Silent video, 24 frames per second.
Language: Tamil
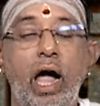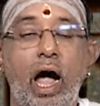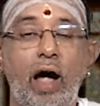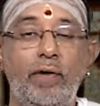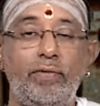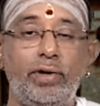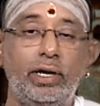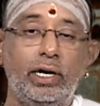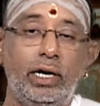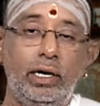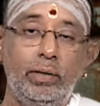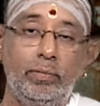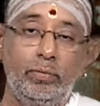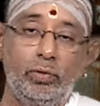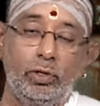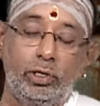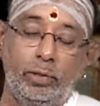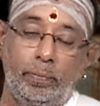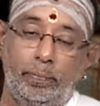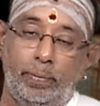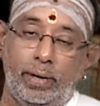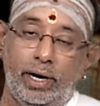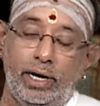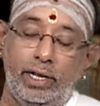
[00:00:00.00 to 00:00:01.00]
அவர்களும்
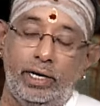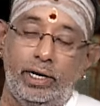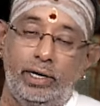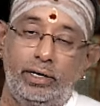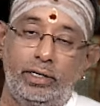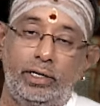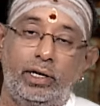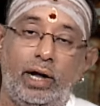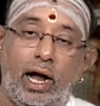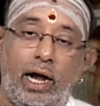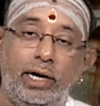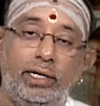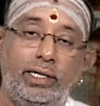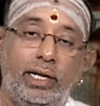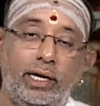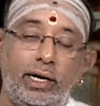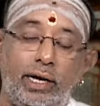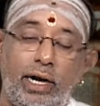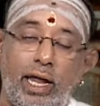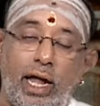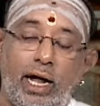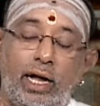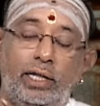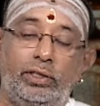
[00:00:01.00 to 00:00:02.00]
ஒரு பனிரெண்டு
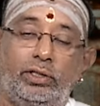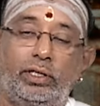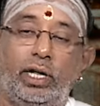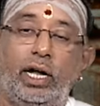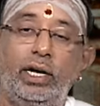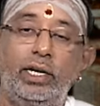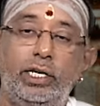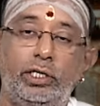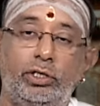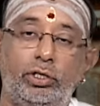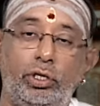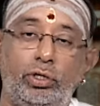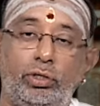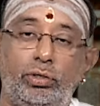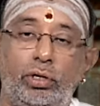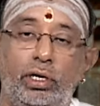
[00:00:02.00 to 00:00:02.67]
காண்டங்களாகத்தான் எடுத்து